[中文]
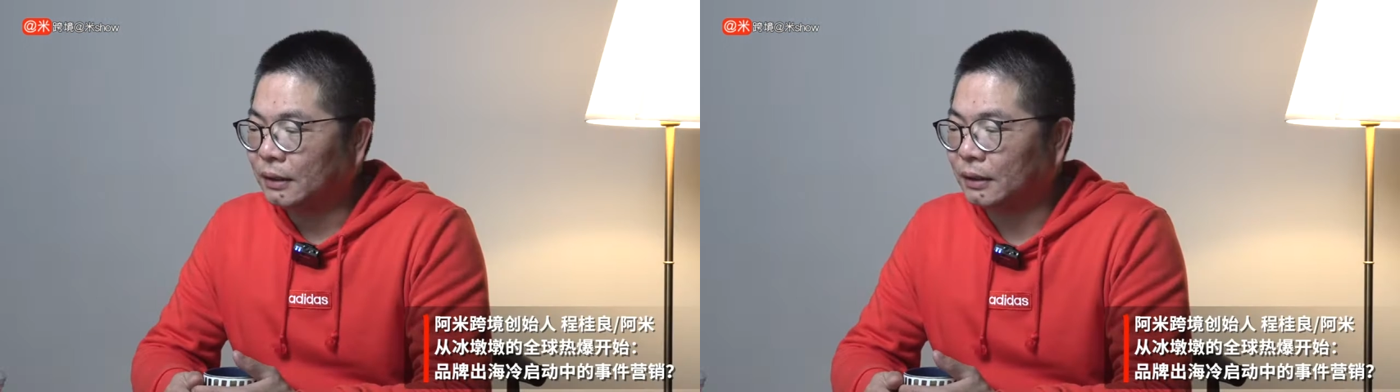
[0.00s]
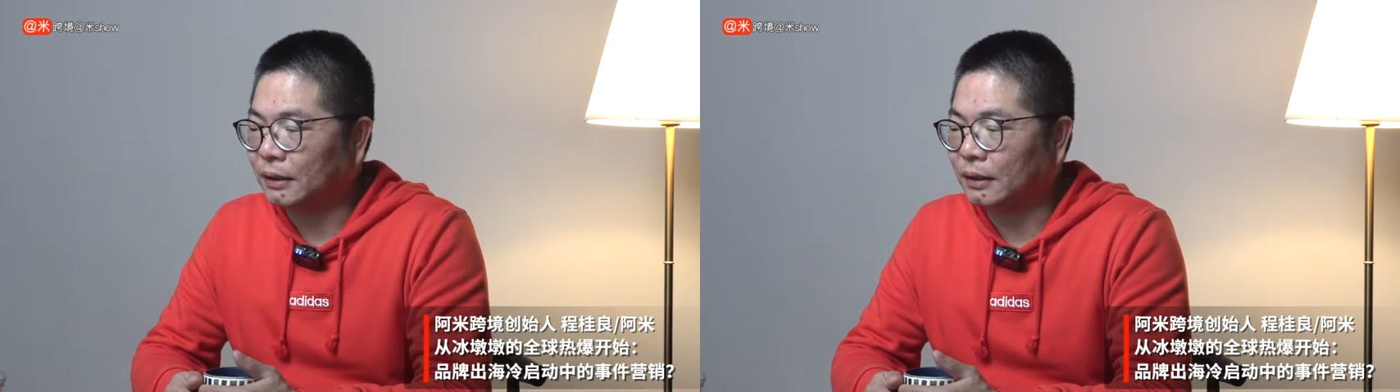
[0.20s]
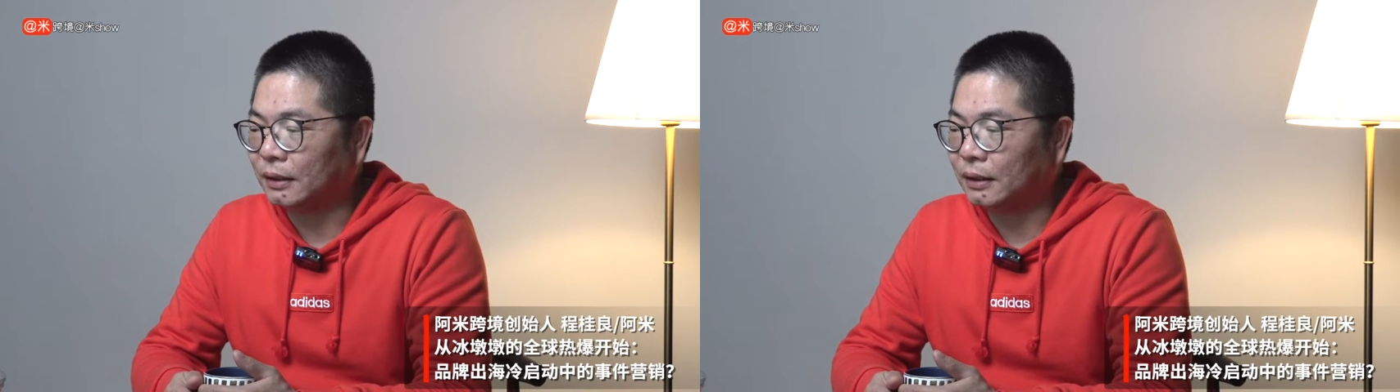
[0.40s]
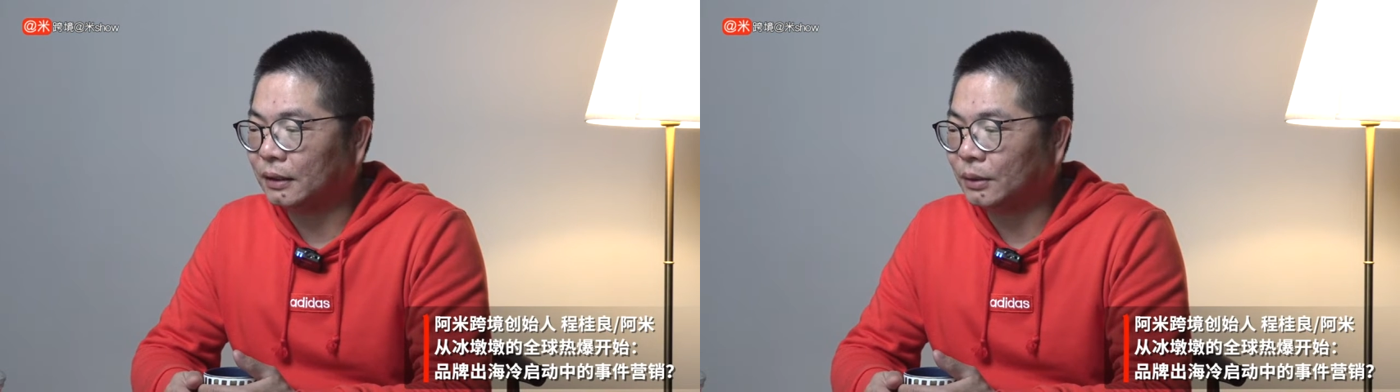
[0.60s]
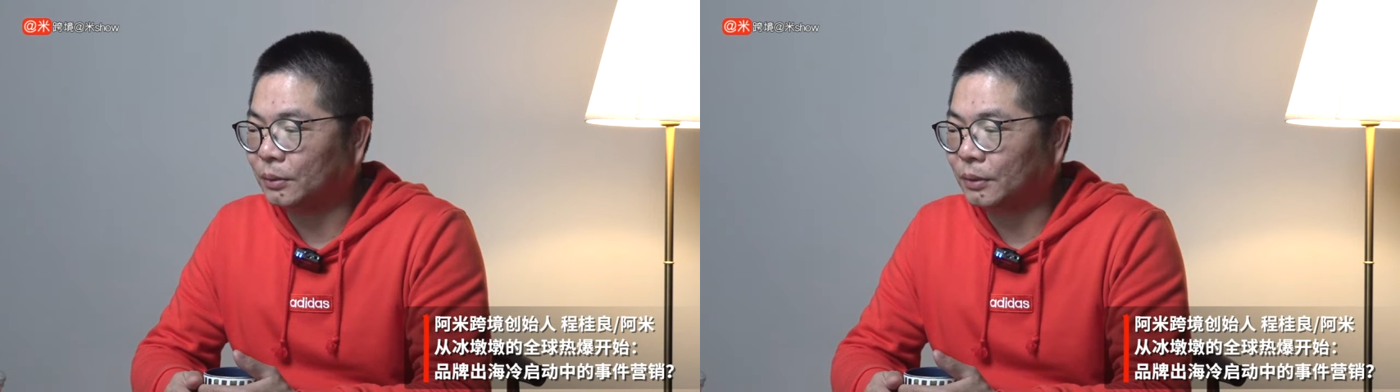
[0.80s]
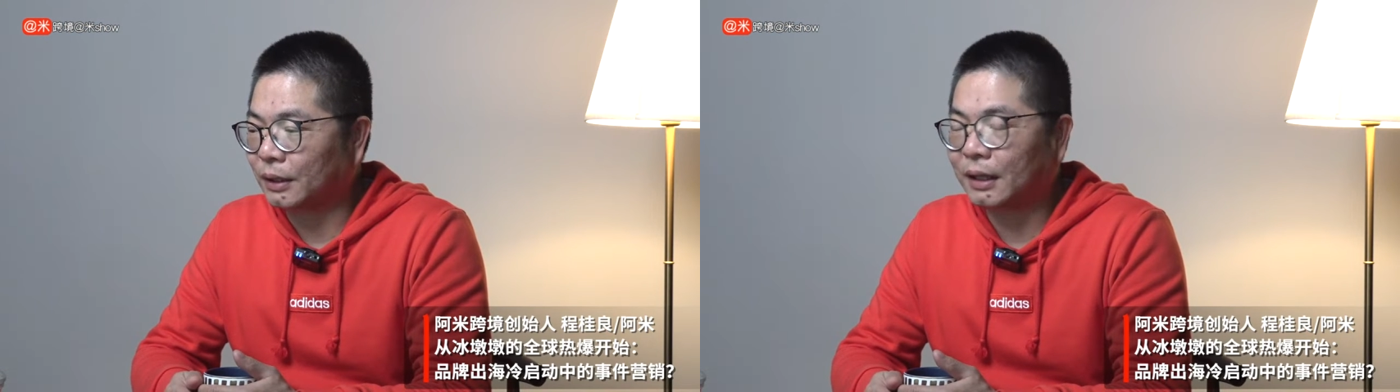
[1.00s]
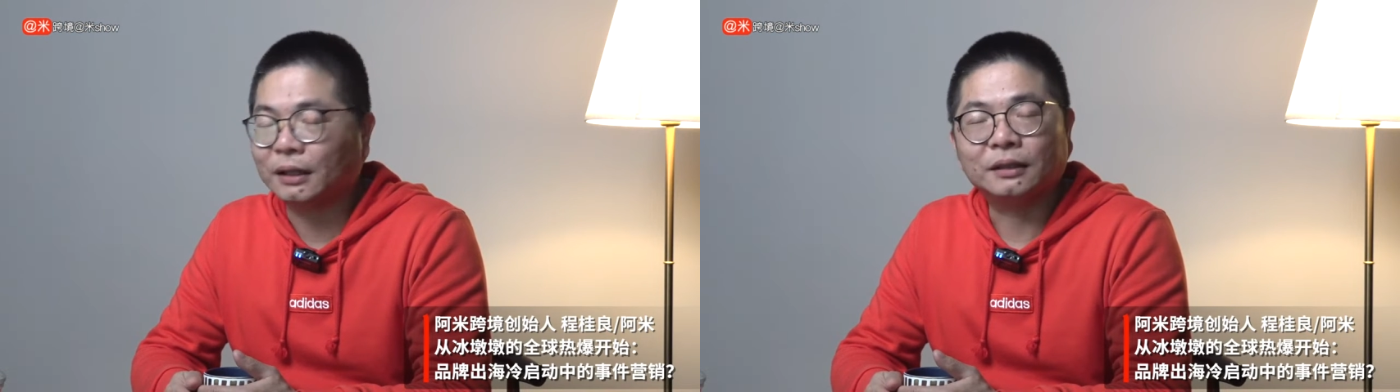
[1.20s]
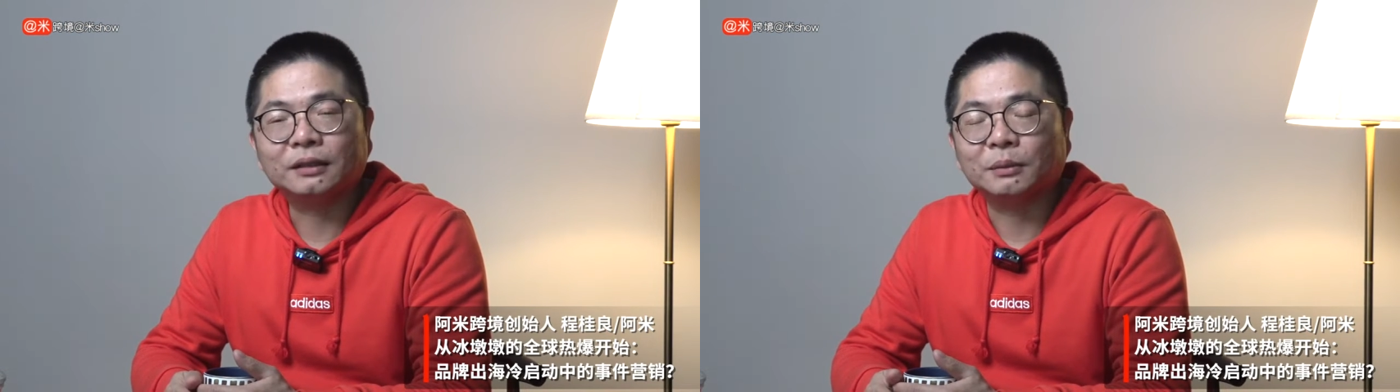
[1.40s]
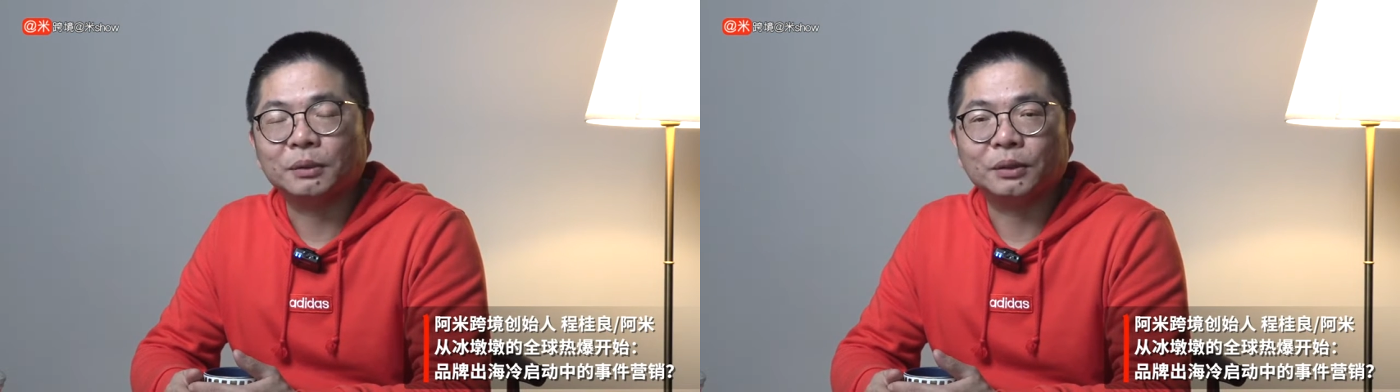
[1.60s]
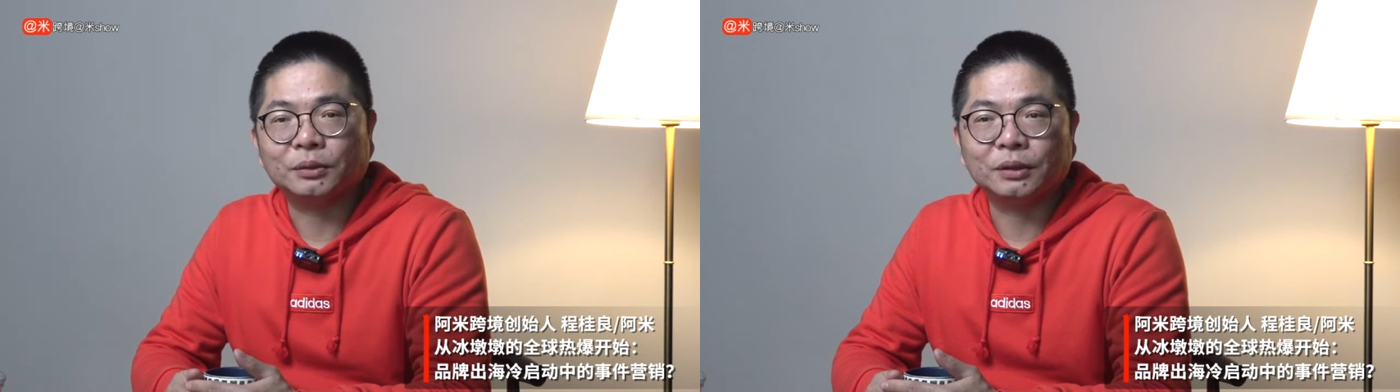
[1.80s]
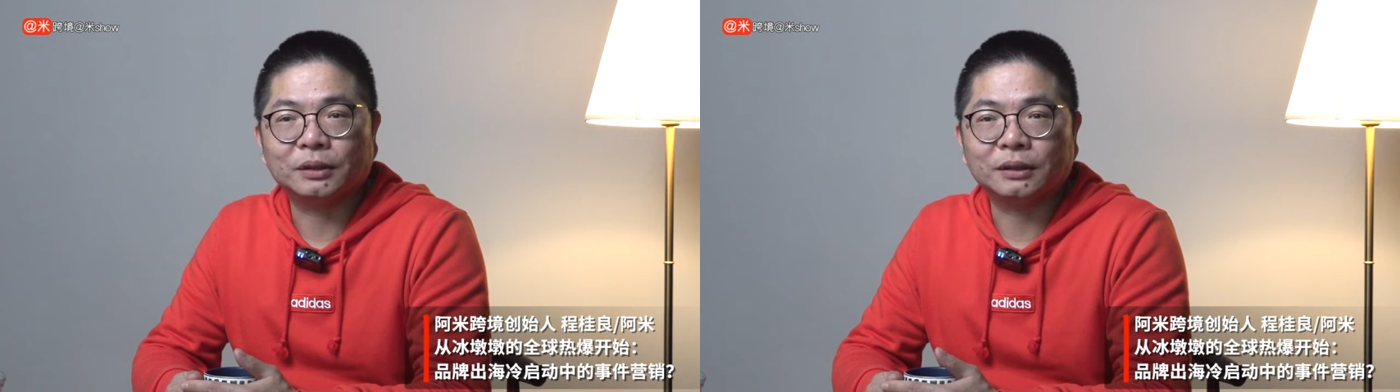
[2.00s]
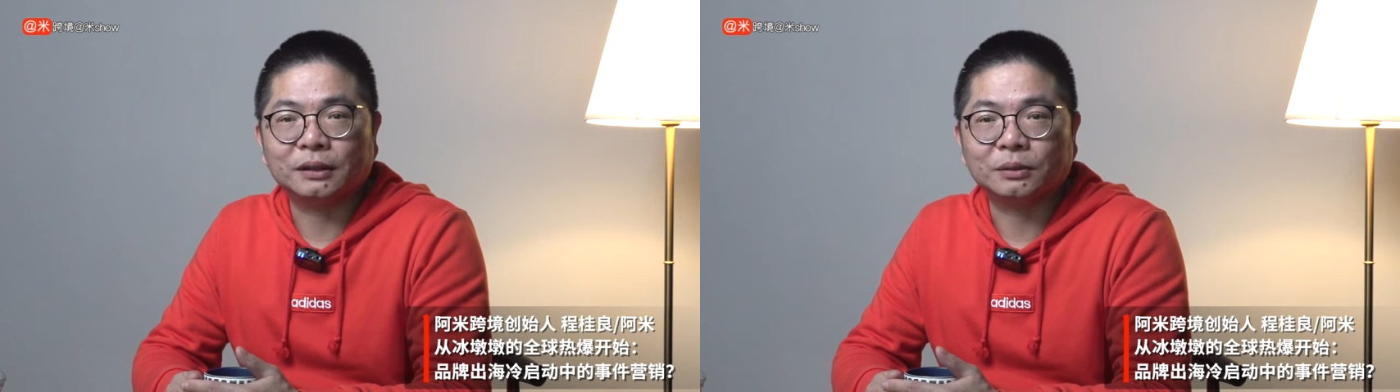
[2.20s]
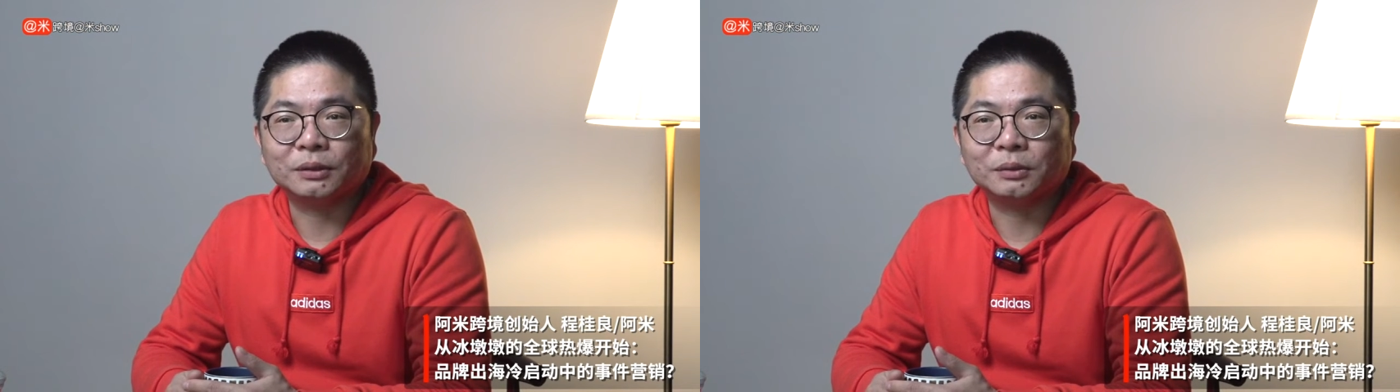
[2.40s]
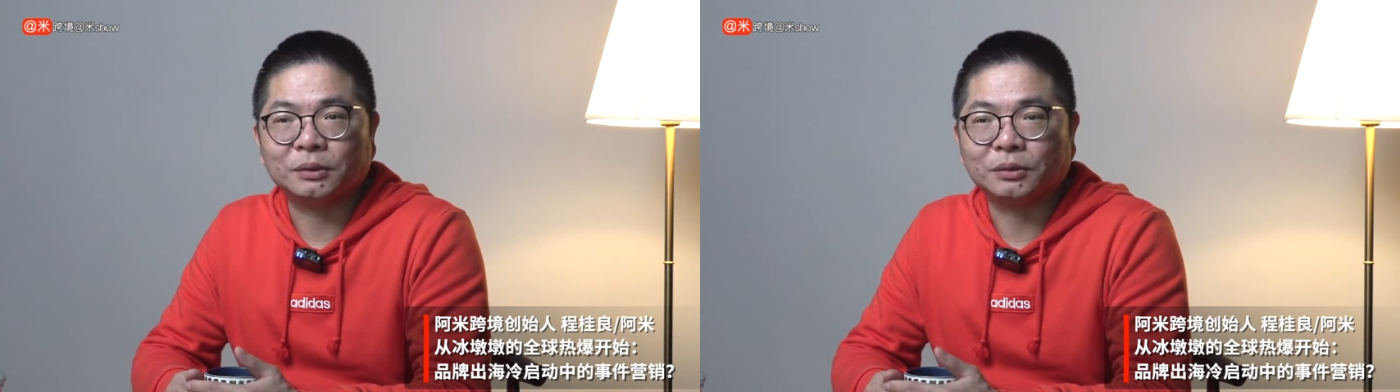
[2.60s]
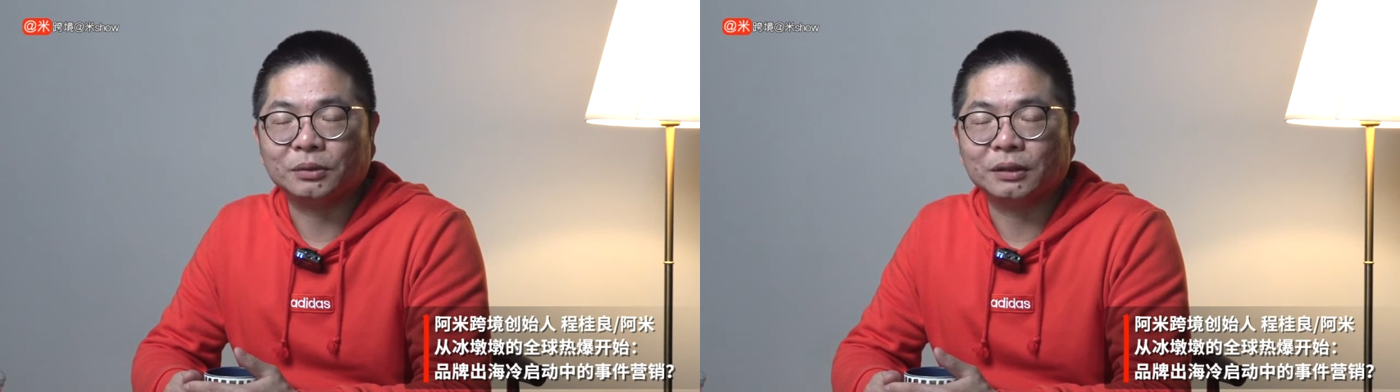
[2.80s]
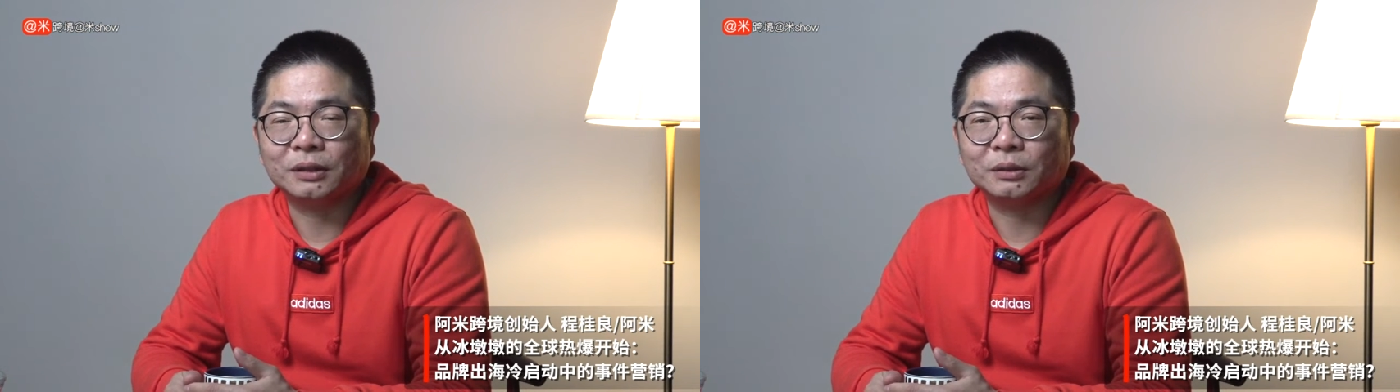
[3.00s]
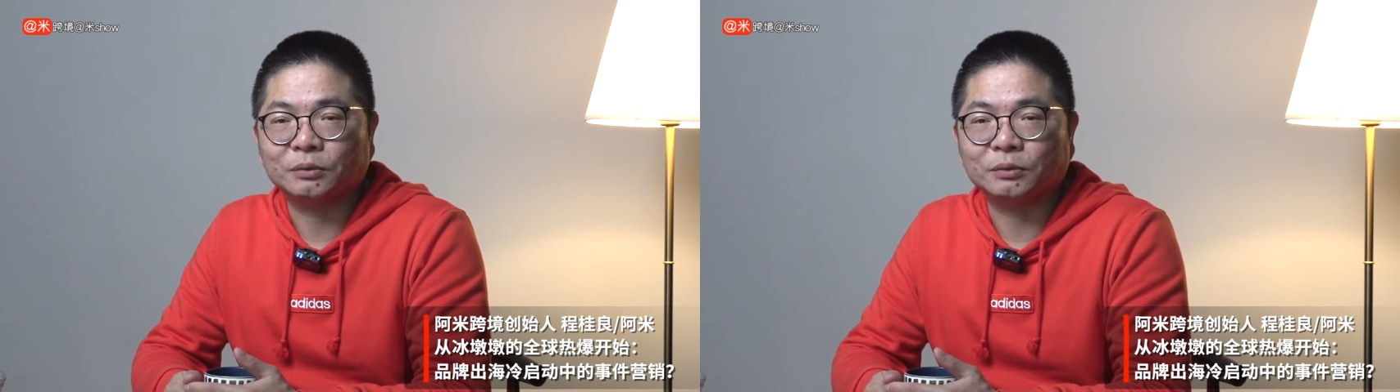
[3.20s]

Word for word: 哎，我看的这个朋友圈的这个东西，我就觉得挺